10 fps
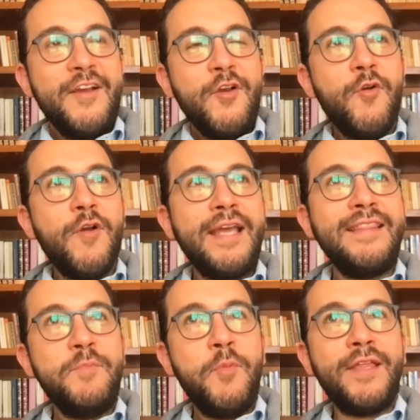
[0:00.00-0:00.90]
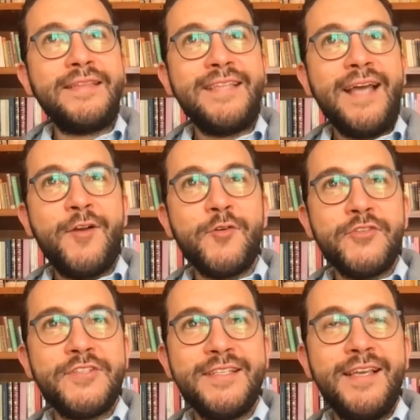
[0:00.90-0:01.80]
¿Con qué tipo de
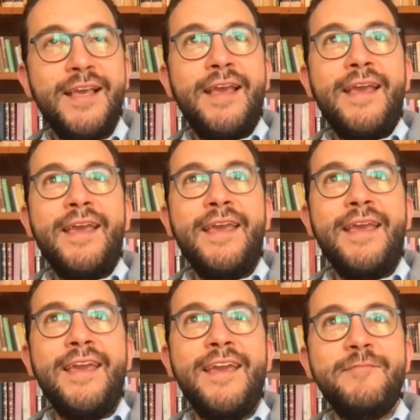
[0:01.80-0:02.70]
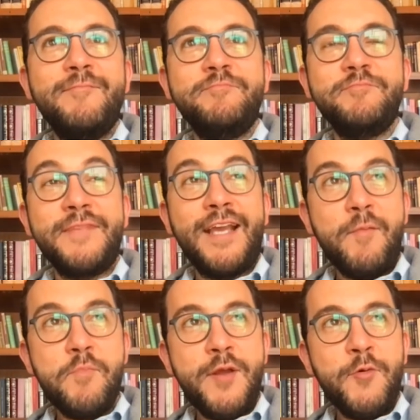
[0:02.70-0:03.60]
tacos? Eh,
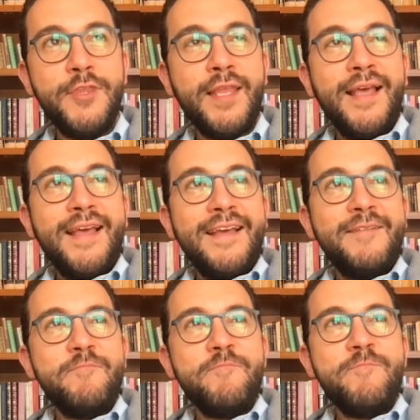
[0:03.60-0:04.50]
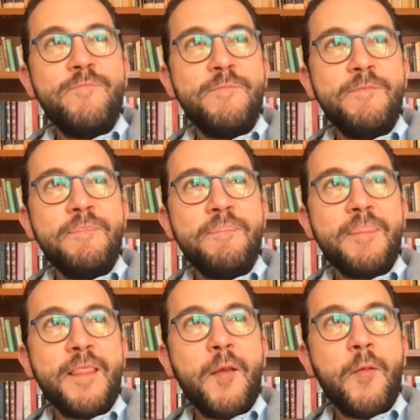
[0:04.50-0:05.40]
gran pregunta. Mm,
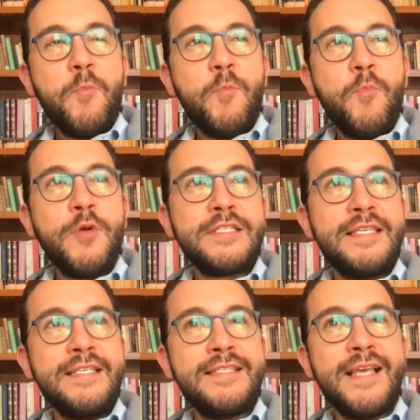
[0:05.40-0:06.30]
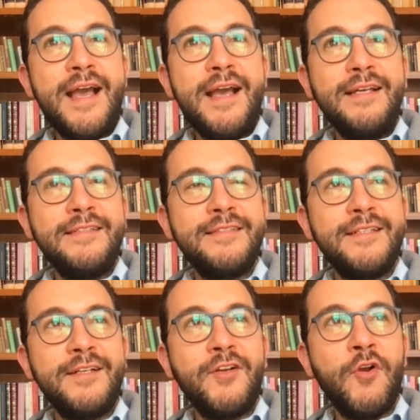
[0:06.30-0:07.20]
pues quizá
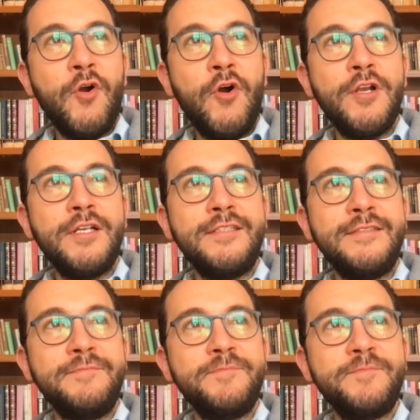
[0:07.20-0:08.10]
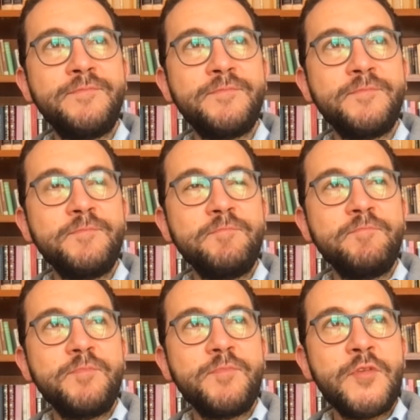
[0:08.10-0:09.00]
con,
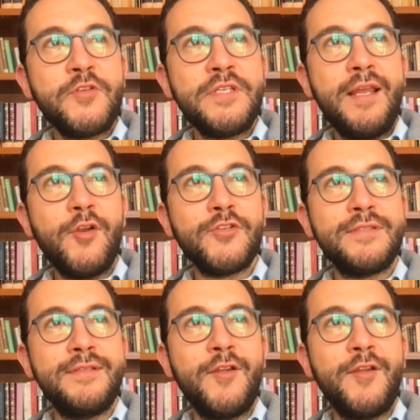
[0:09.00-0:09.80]
no sé, los,